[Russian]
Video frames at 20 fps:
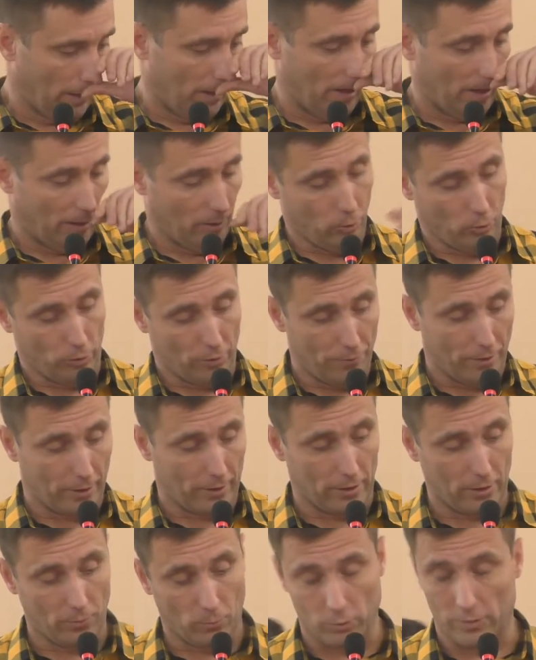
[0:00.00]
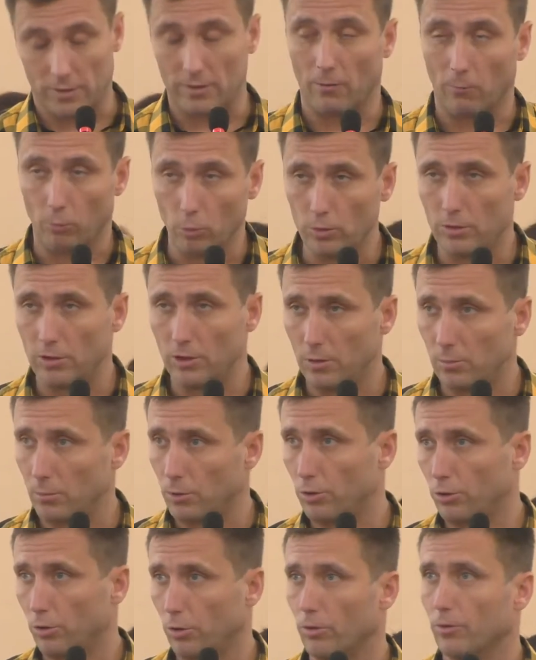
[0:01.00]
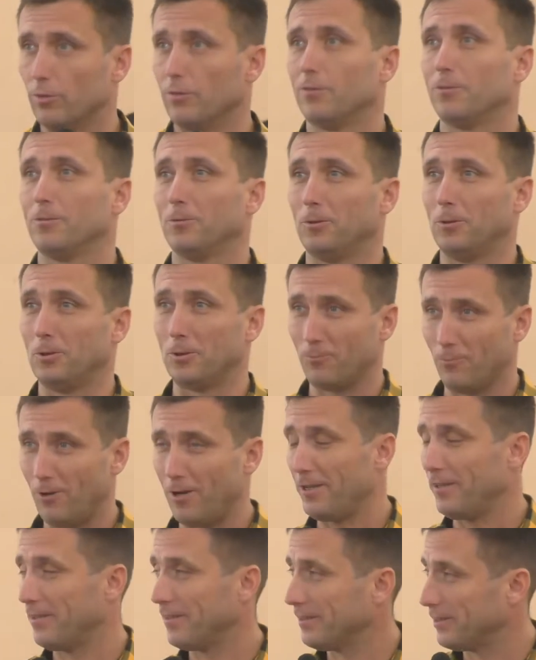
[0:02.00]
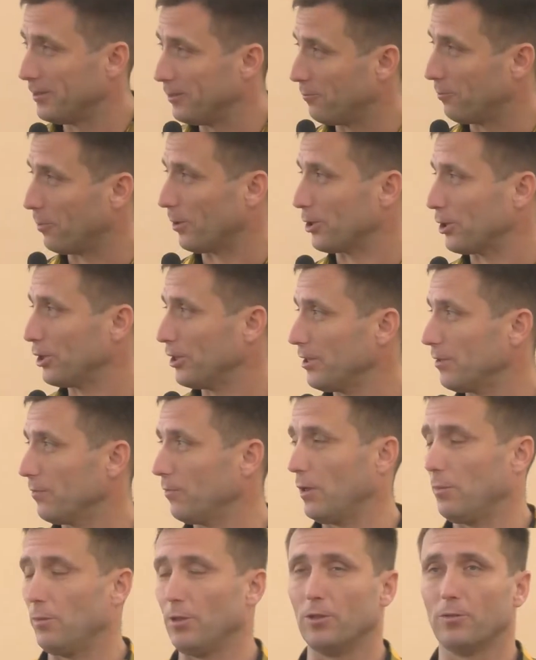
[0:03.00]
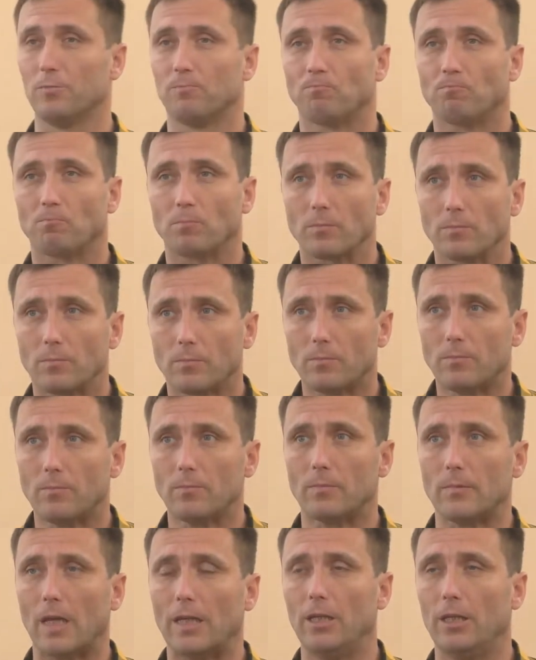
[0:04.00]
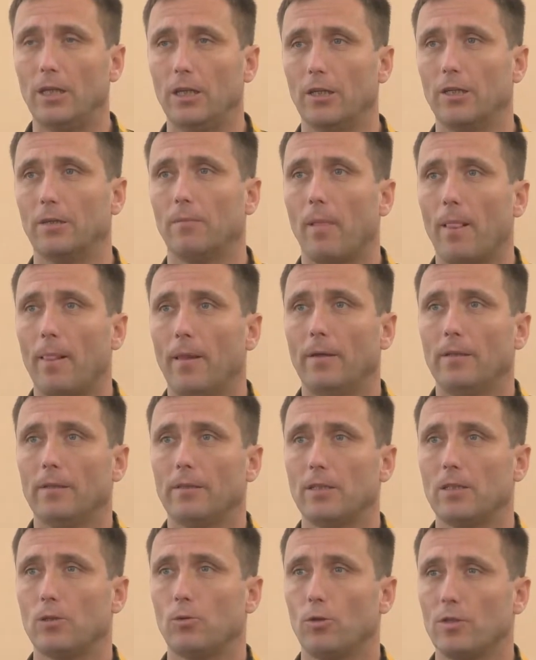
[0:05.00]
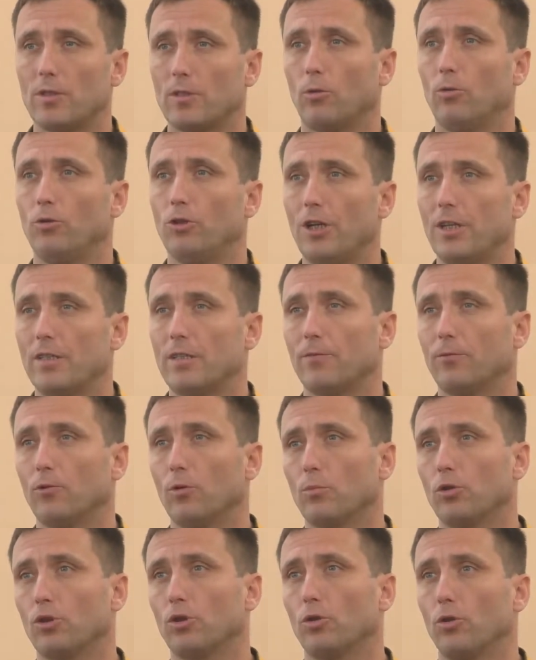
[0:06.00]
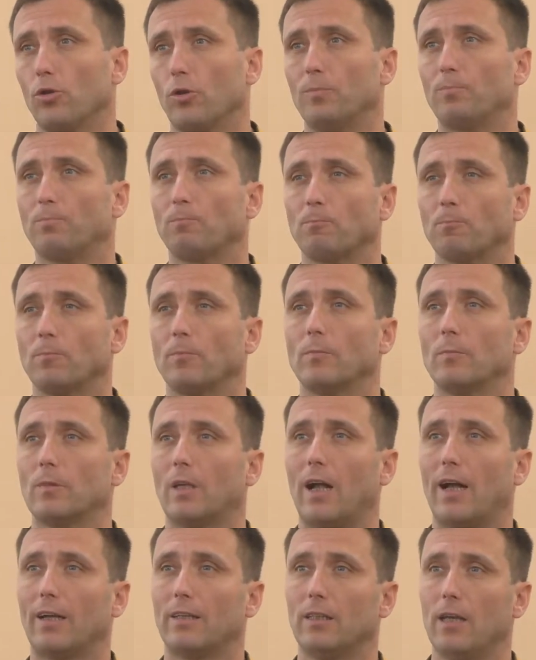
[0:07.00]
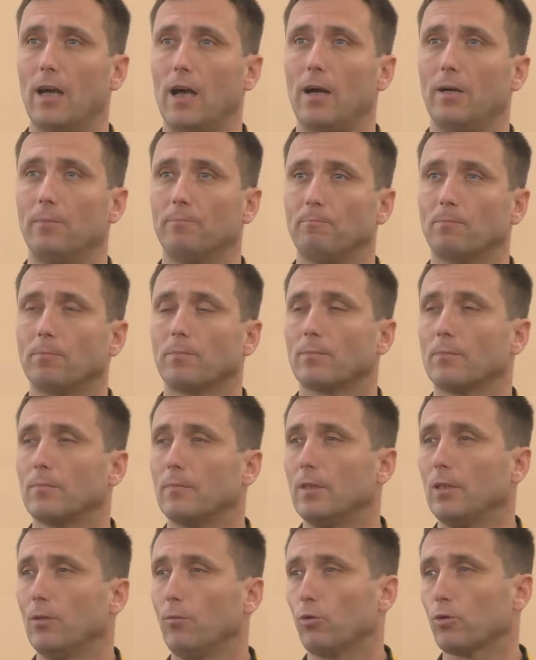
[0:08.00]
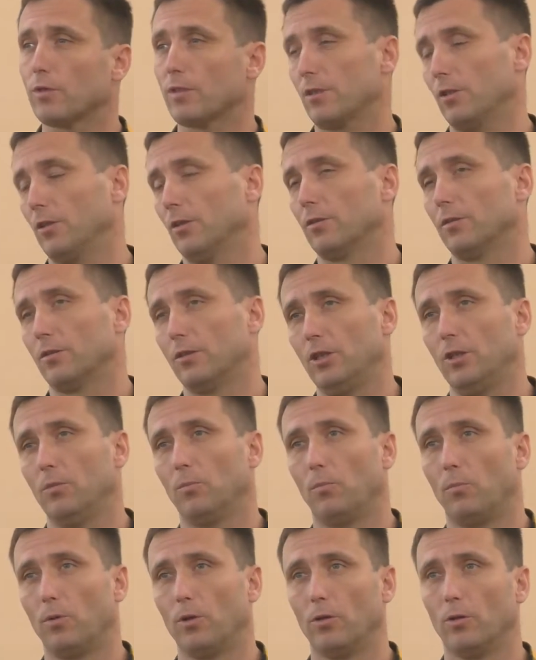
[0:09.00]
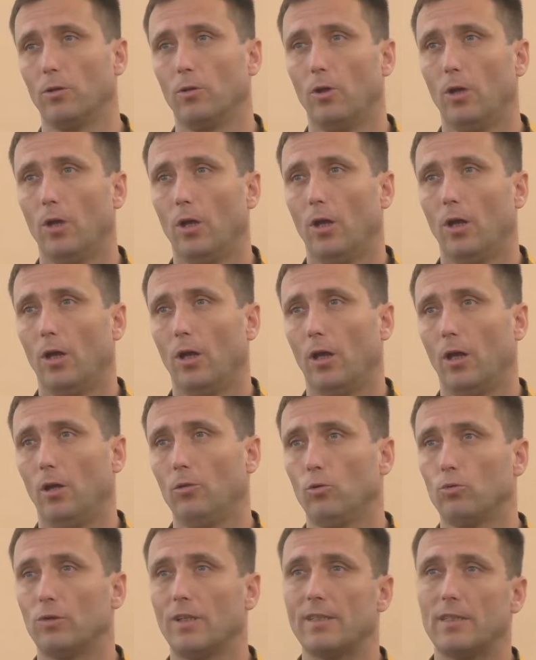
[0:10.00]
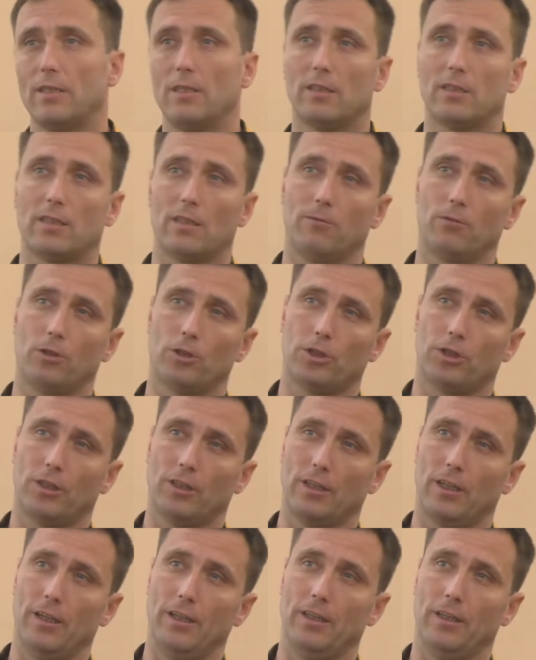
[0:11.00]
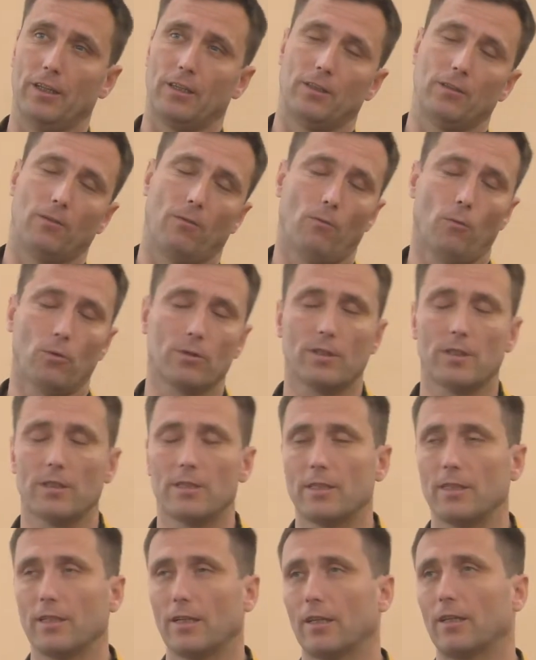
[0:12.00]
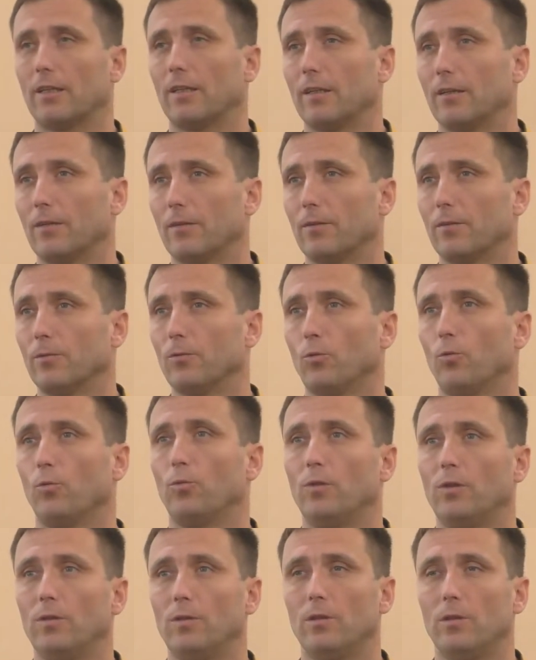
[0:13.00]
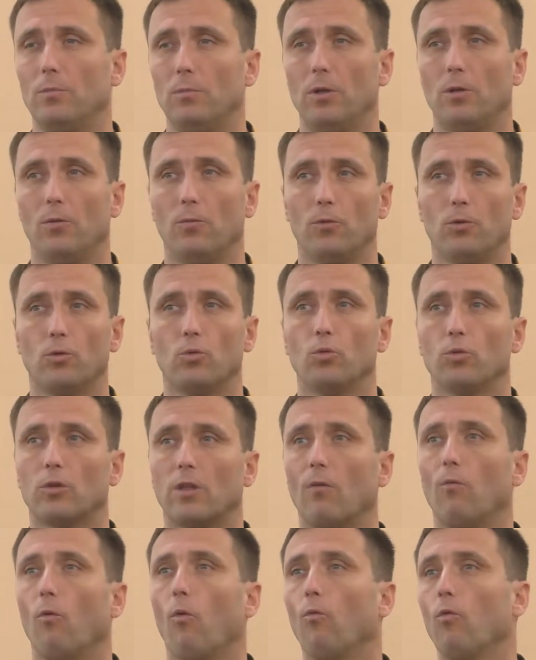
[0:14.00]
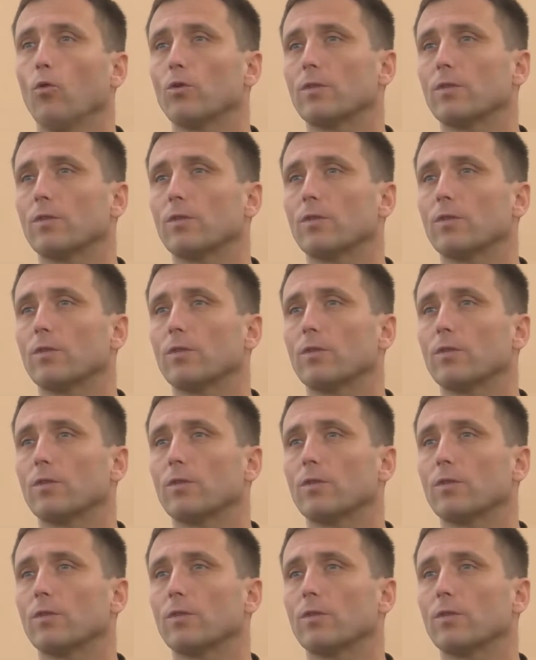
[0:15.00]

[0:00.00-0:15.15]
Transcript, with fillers: ну, наверное, его зовут Тим еще, не звали, не в прошедшем времени – и эта история заключается в том, что когда его сын Тим был э, ну, достиг совершеннолетнего возраста, э, ну, имея в виду того